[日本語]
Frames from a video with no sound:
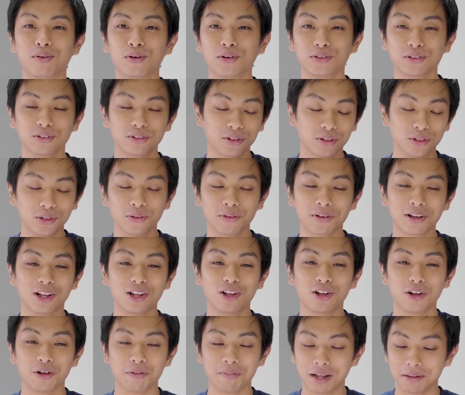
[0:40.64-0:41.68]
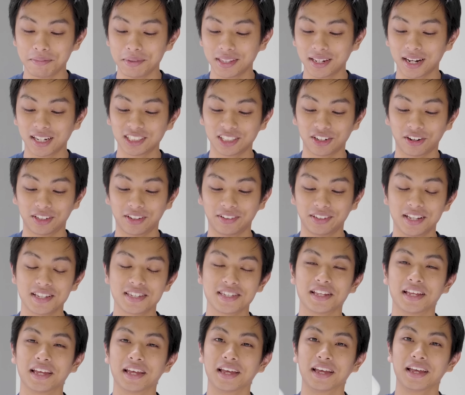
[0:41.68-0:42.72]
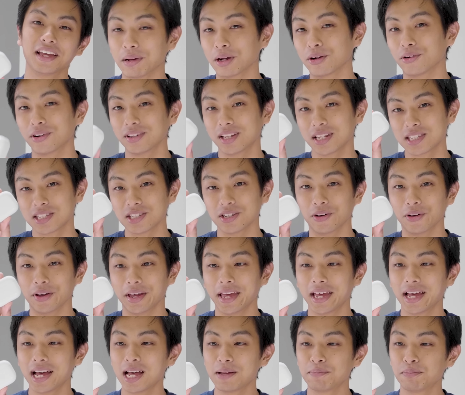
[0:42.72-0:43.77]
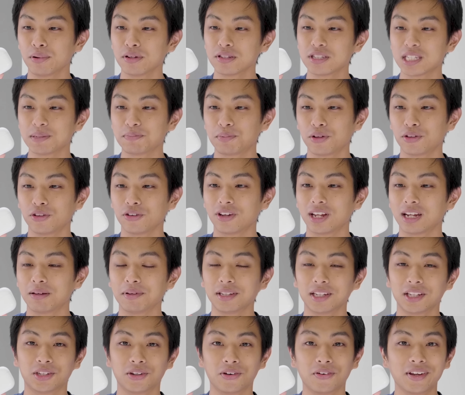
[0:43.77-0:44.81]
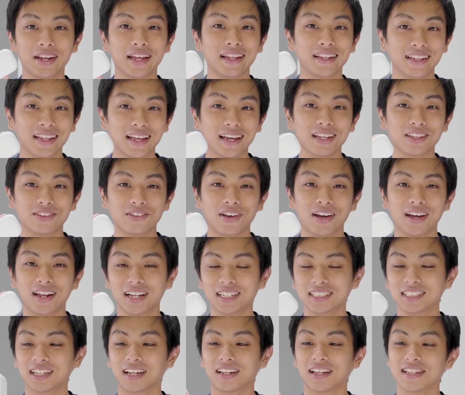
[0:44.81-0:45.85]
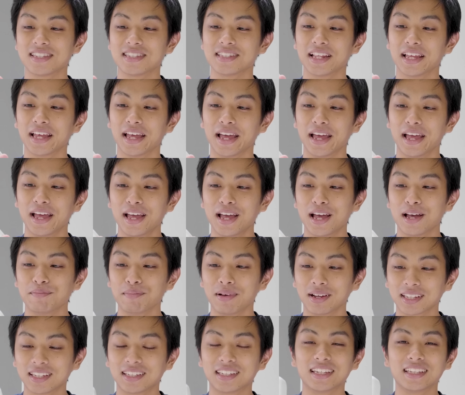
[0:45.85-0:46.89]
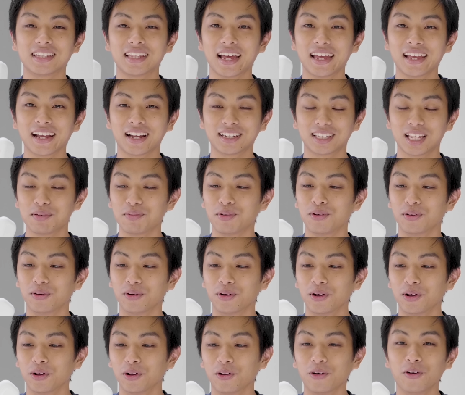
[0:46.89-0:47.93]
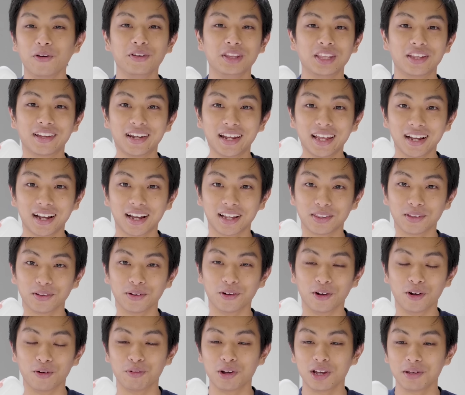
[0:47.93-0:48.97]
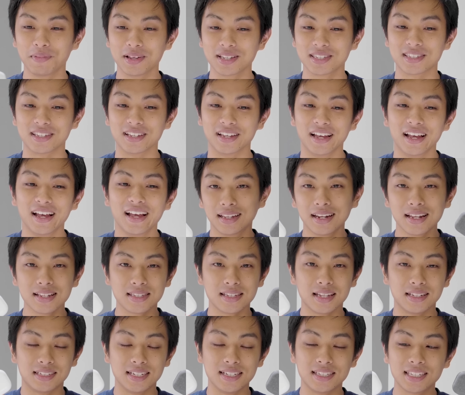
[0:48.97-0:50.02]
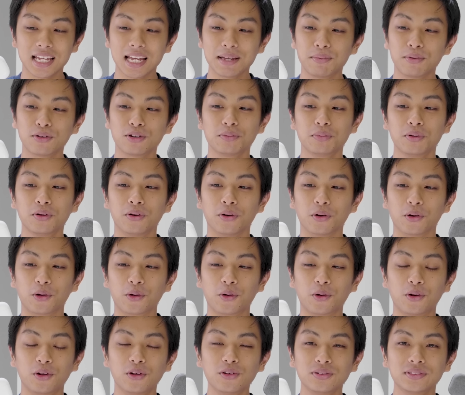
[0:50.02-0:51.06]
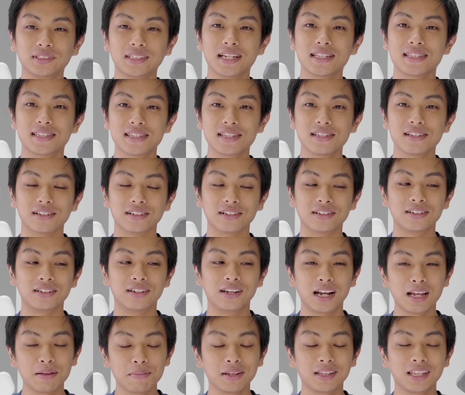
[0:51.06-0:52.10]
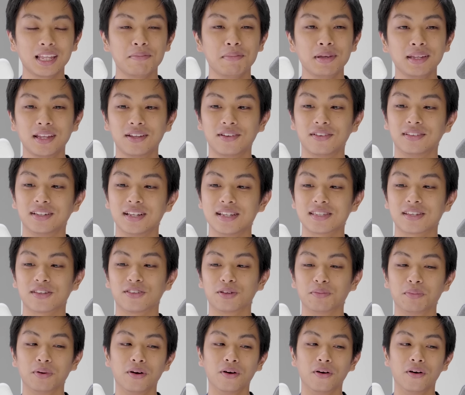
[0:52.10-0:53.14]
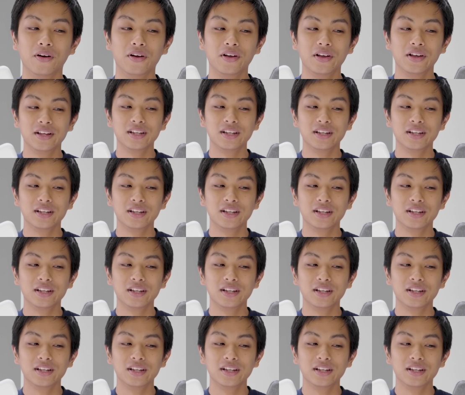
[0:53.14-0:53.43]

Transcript: あ僕の動画を、まあ、見てらっしゃる方ですね、まあ、これですよ AirPods Pro と比べてどうなんだいという話がですねまあ聞きたい方も多いんではないかと思いますでですね実際僕もこの2つ比べて見てるんですけども